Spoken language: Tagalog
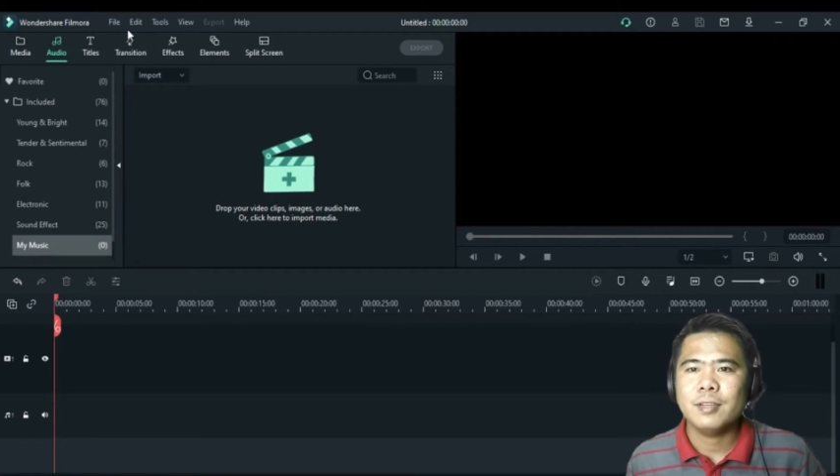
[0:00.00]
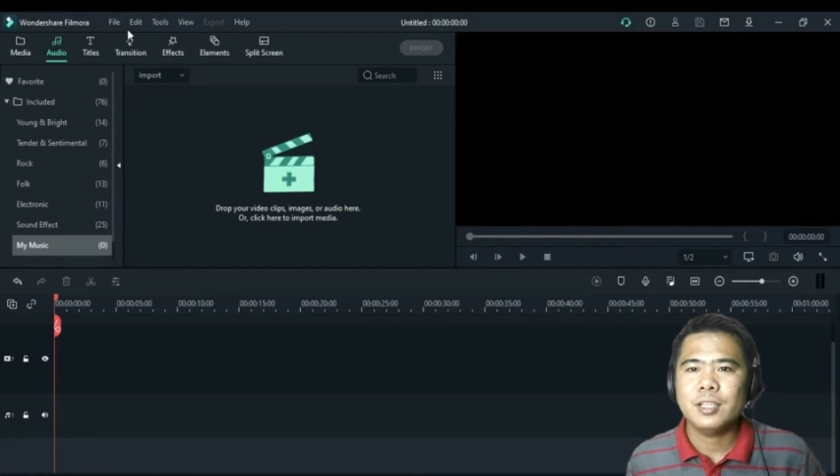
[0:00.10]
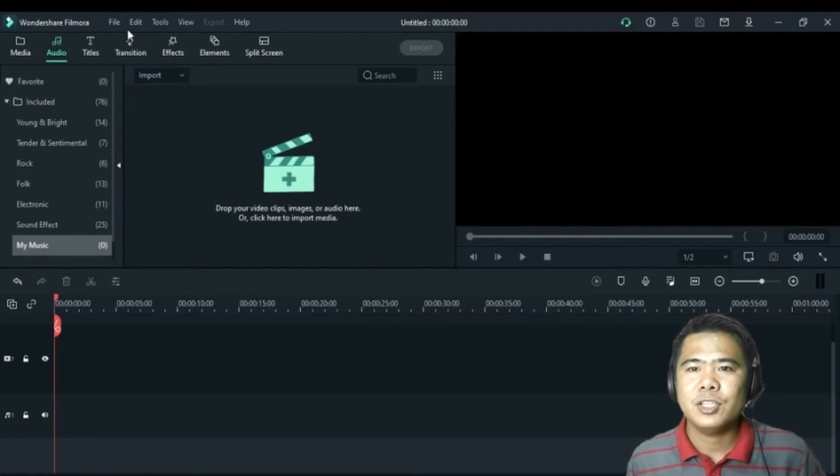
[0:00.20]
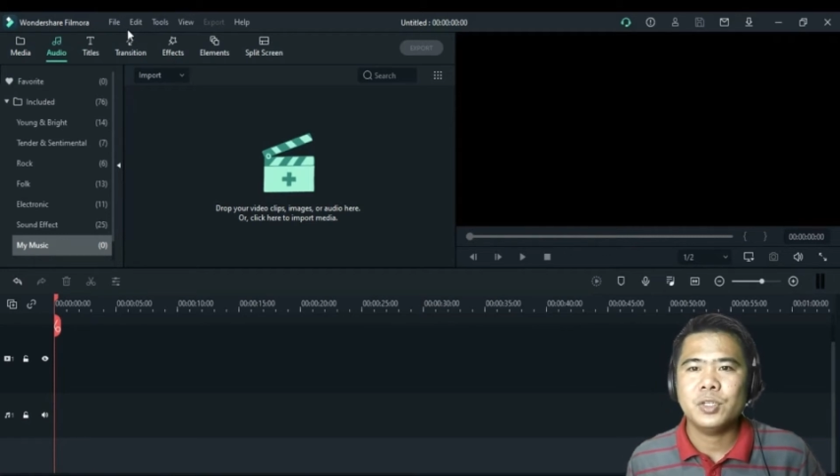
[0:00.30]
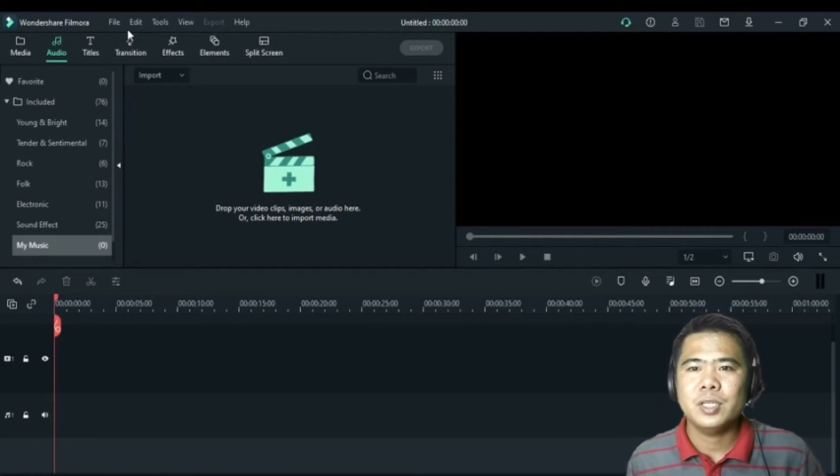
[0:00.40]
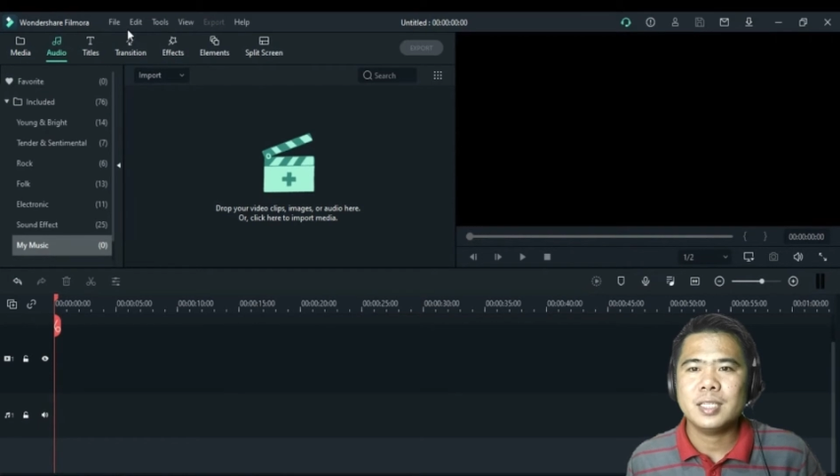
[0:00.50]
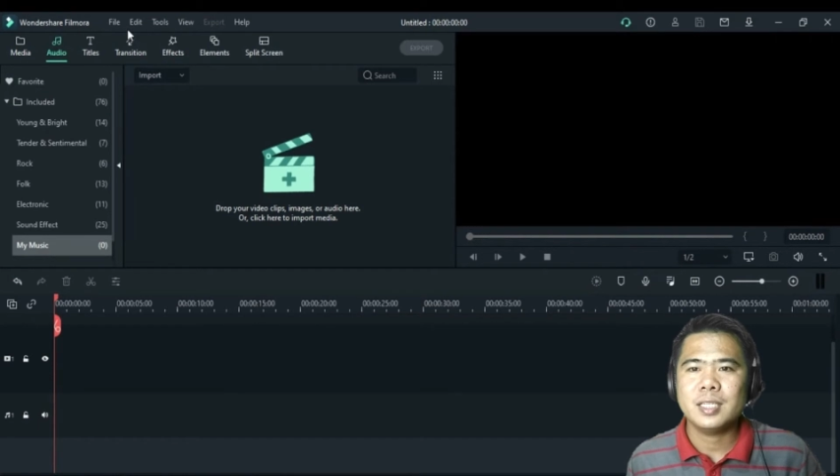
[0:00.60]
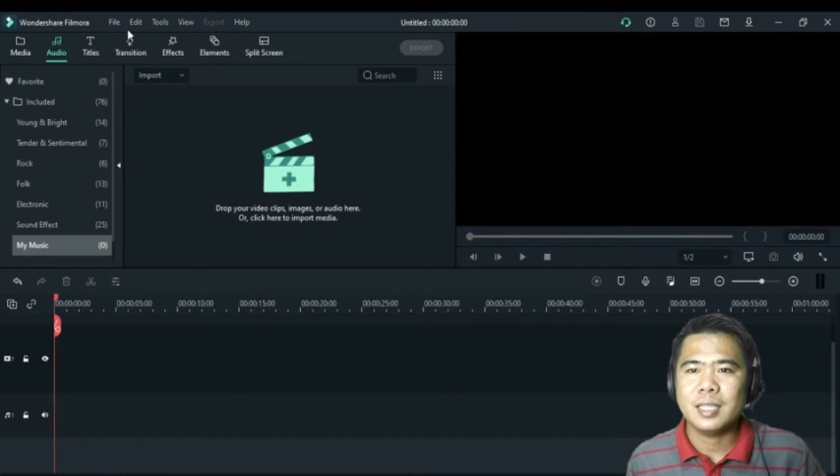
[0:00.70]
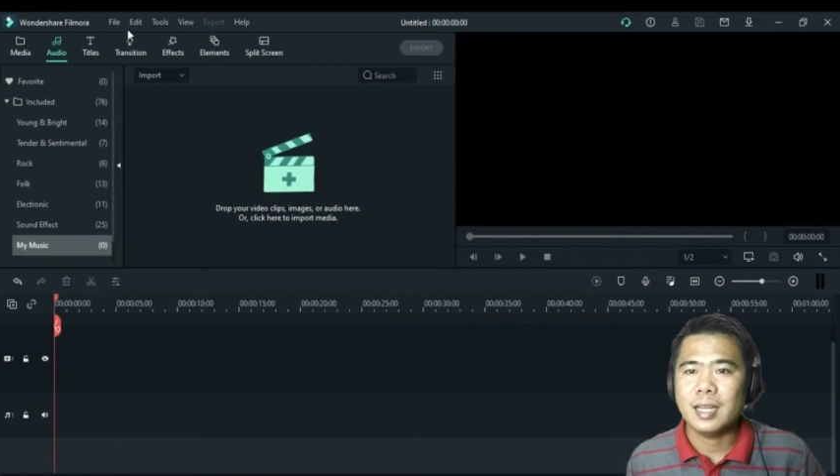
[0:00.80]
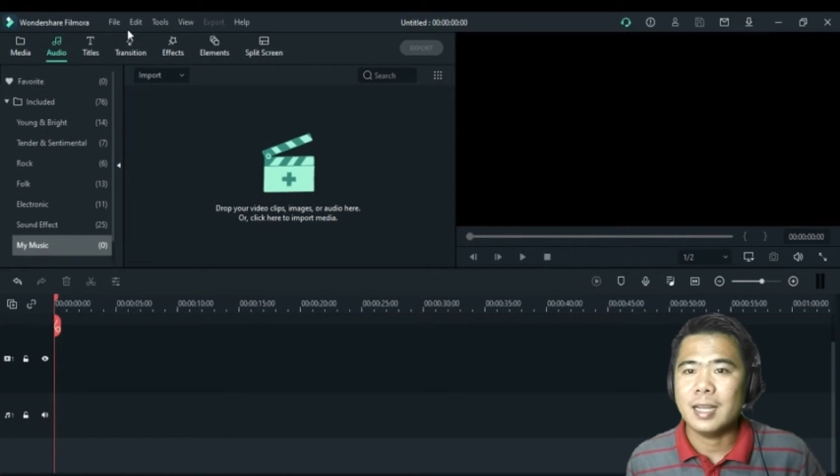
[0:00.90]

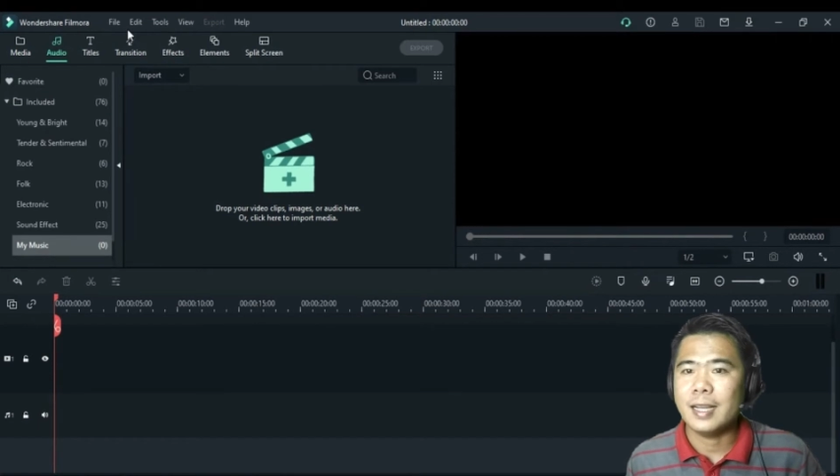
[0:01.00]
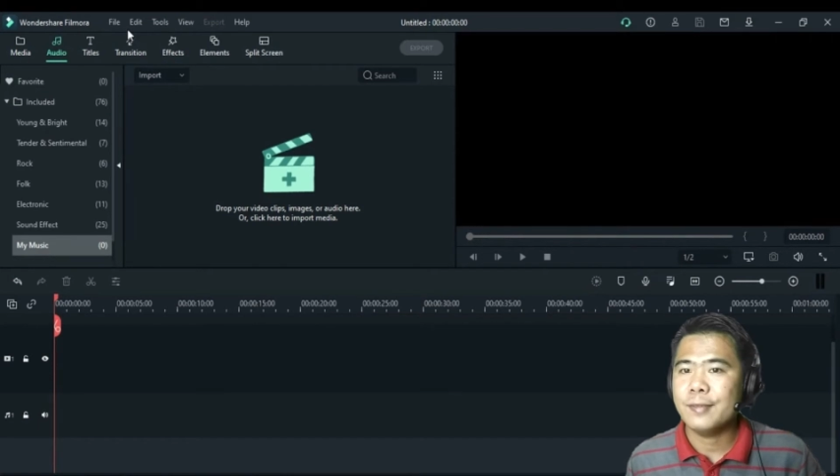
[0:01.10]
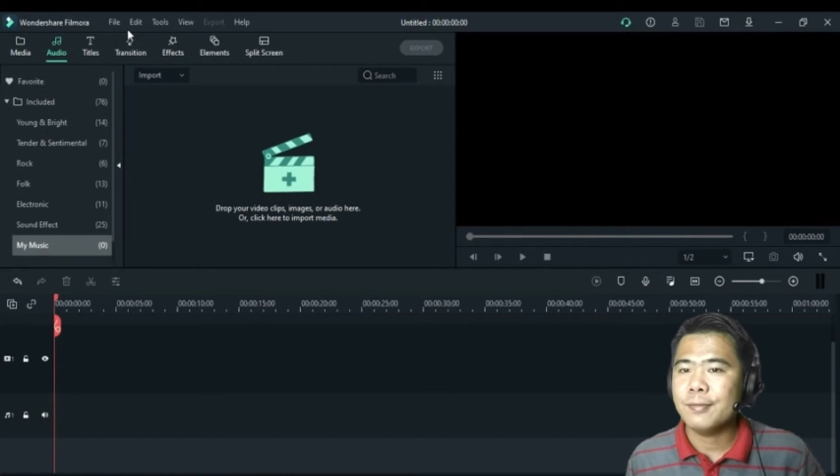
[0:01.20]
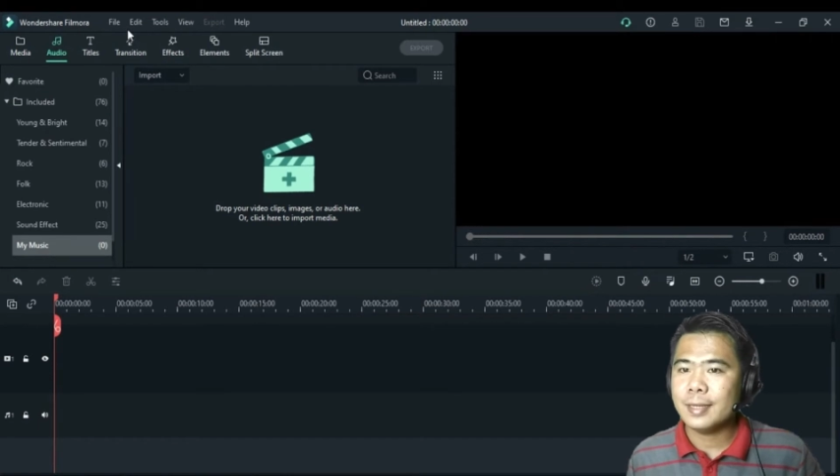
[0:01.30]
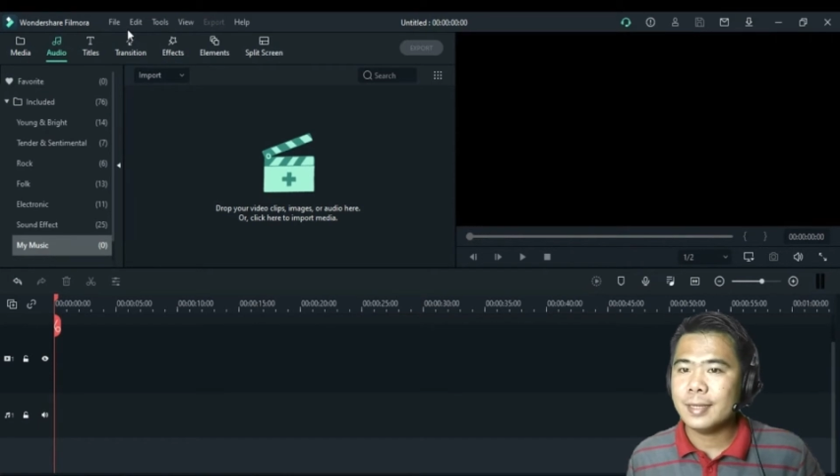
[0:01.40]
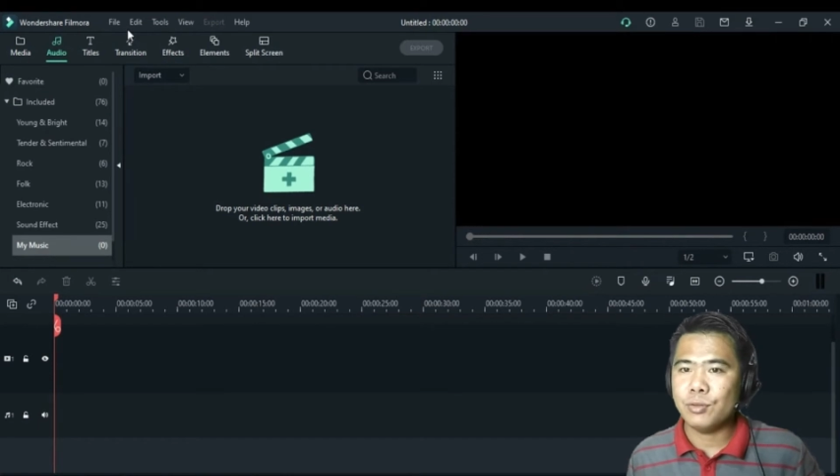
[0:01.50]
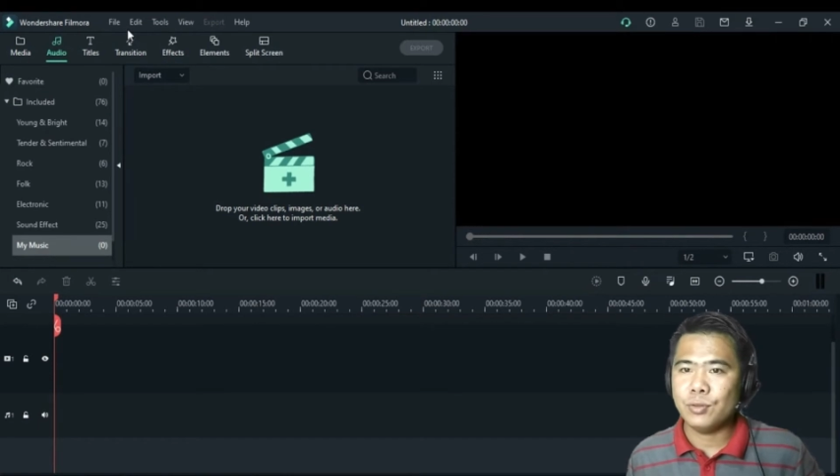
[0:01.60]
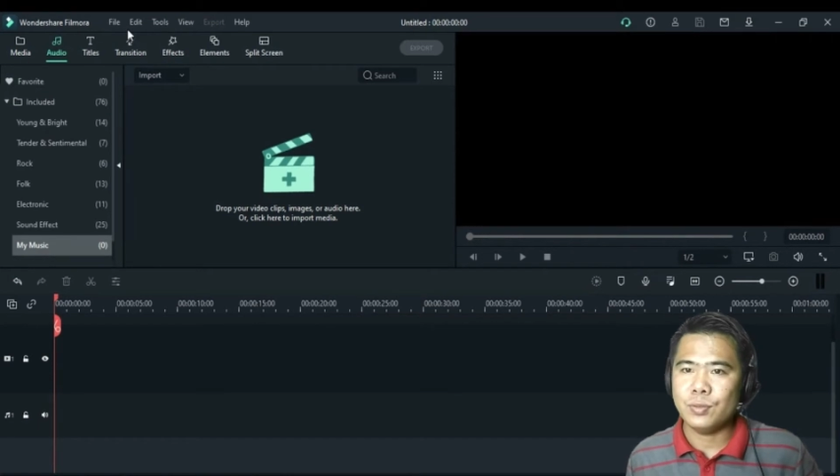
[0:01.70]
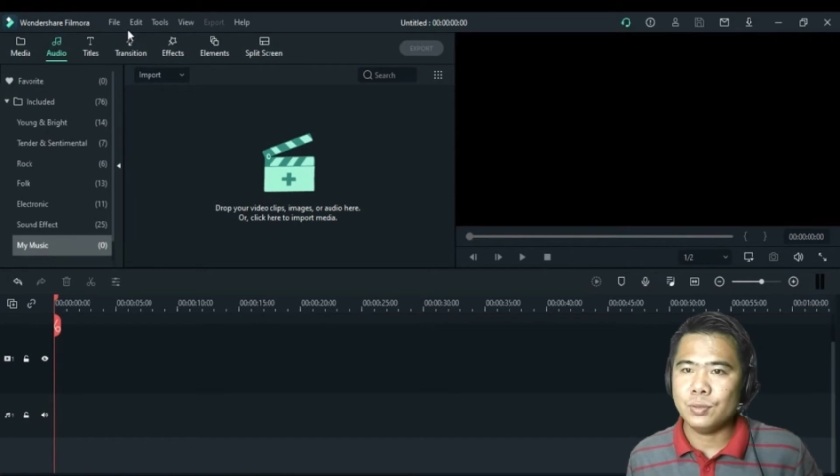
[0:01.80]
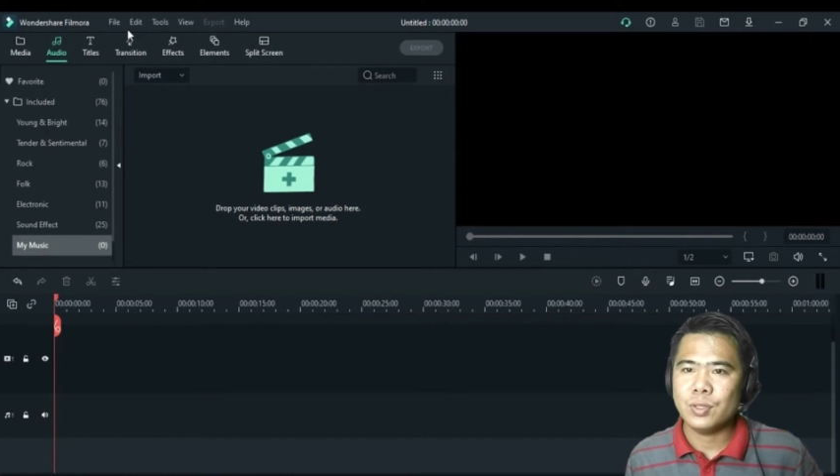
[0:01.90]
features niya ay free to
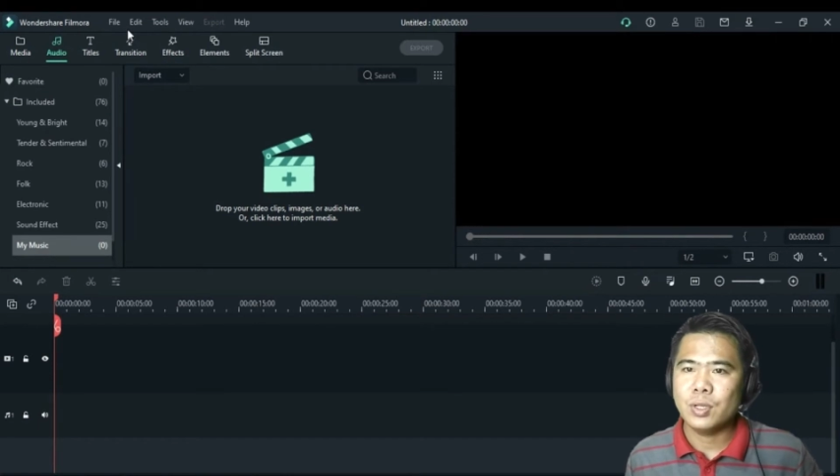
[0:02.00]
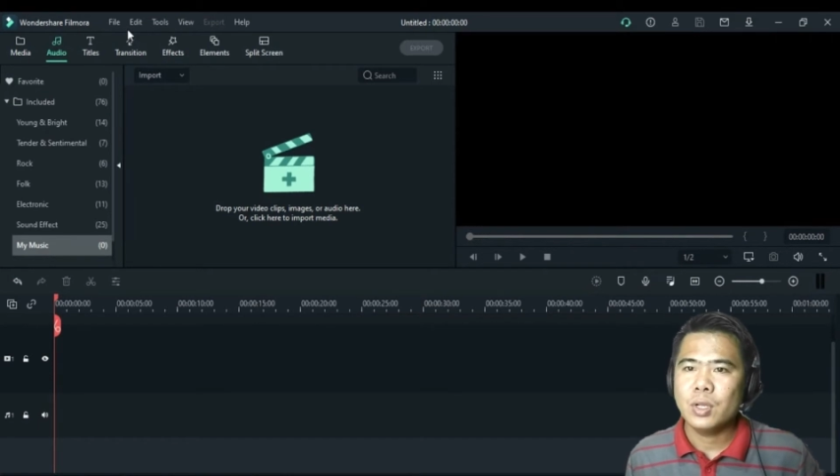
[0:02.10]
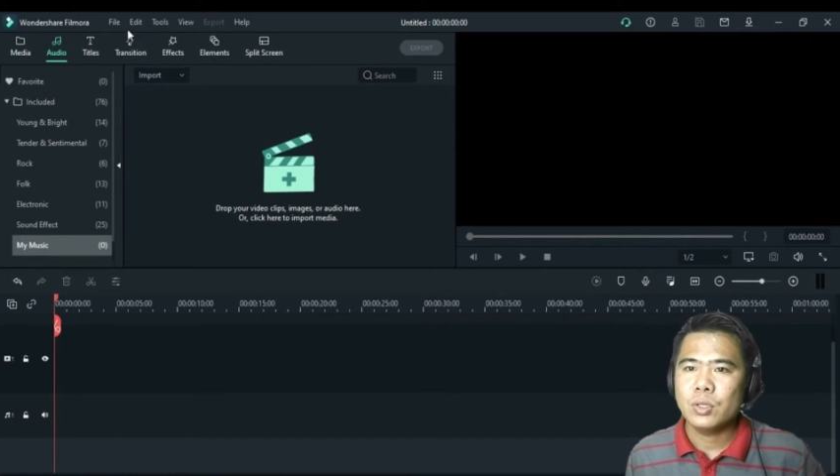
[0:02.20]
use.